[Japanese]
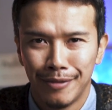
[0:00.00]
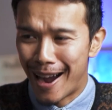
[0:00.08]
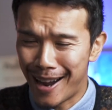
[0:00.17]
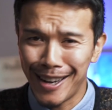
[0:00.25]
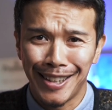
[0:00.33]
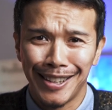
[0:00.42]

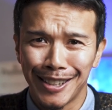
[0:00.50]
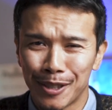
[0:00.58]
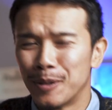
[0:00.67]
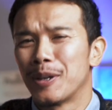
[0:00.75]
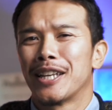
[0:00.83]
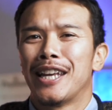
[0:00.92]
はい。
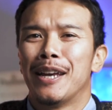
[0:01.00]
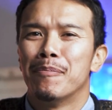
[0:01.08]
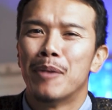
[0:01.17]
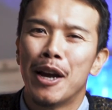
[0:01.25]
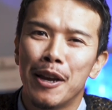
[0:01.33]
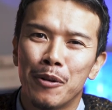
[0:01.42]
そんなわけで、
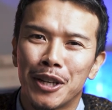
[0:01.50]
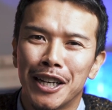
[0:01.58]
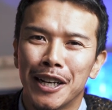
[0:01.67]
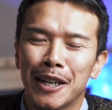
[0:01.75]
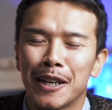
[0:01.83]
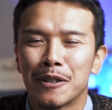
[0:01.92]
前置き
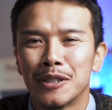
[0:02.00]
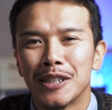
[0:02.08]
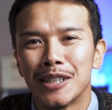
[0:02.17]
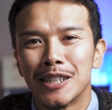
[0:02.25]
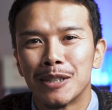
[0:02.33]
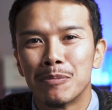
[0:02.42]
が長く
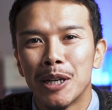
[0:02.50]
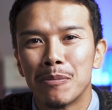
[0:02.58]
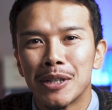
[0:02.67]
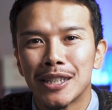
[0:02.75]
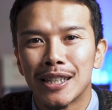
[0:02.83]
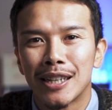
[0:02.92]
なってしまい
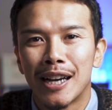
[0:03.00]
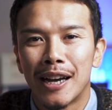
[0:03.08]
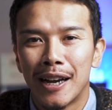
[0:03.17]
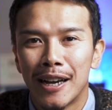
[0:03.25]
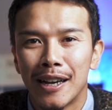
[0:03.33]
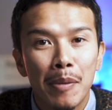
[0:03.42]
ましたが、